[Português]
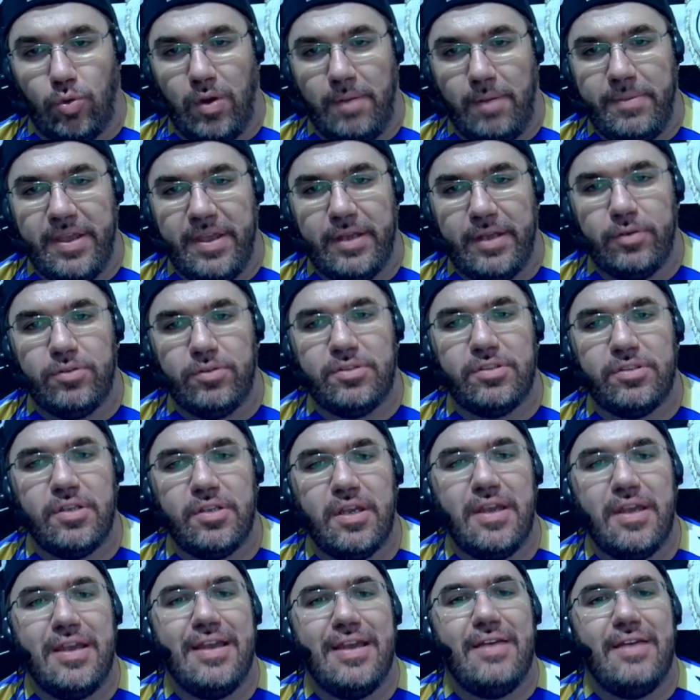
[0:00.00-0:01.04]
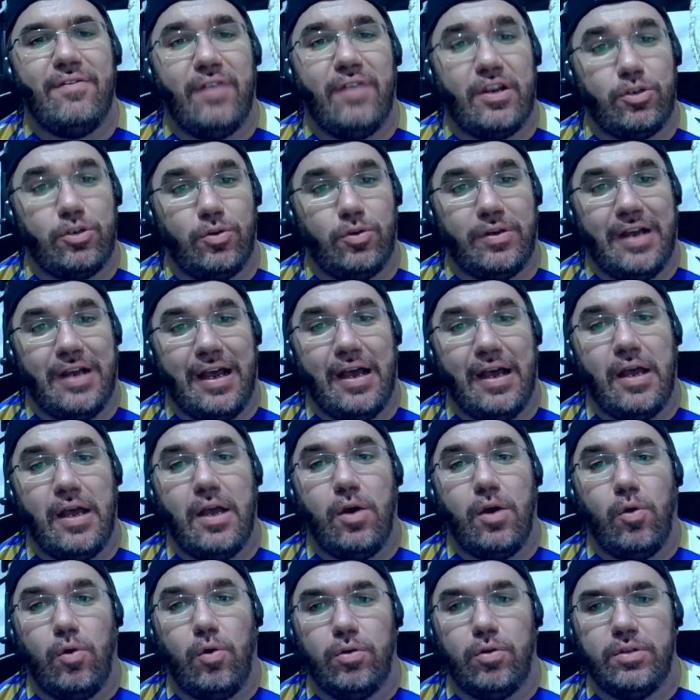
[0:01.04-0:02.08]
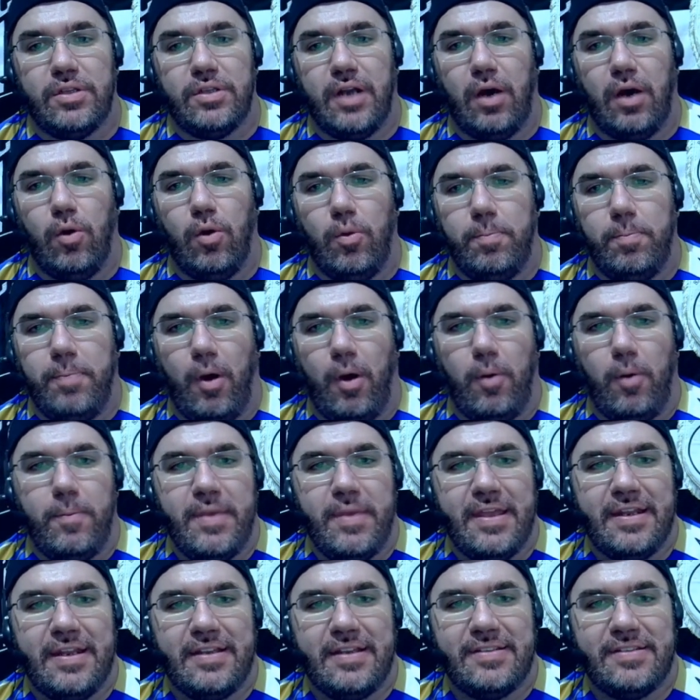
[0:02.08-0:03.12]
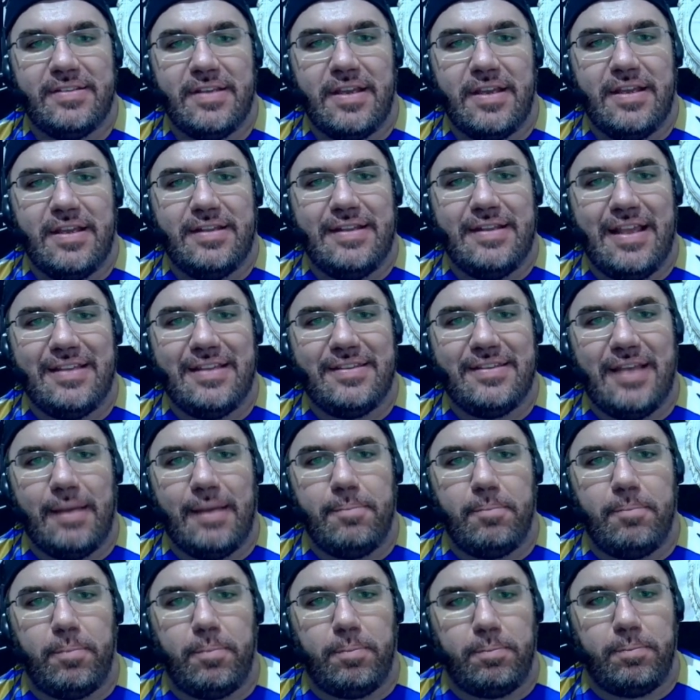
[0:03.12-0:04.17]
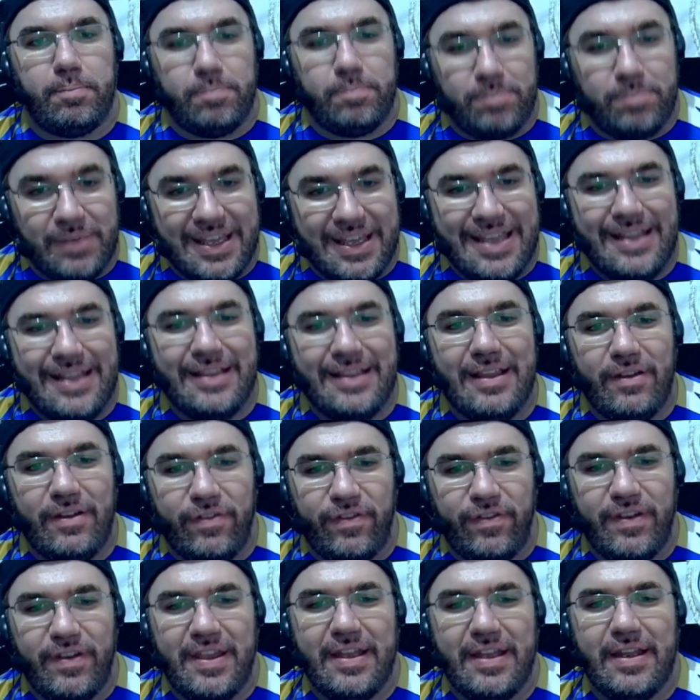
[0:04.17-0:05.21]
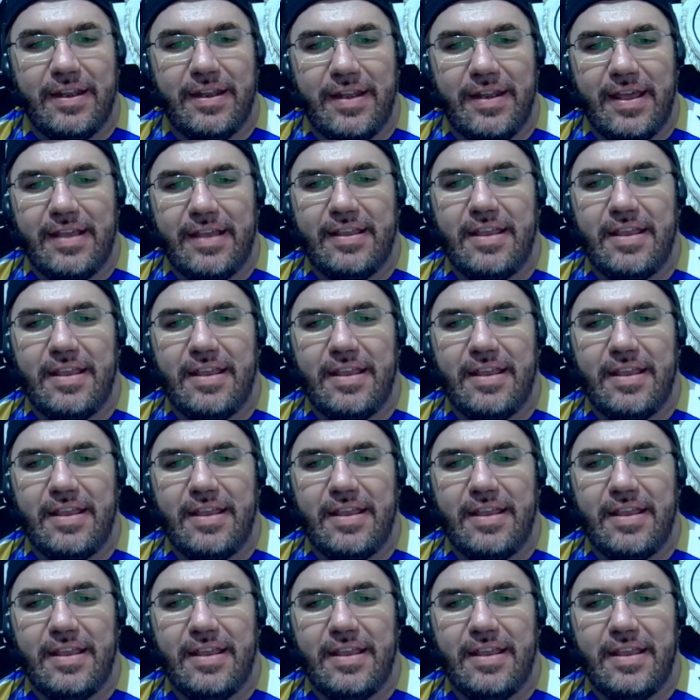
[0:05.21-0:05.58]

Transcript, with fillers: a menos, vai jogar contra o Palmeiras nessa quinta-feira, né?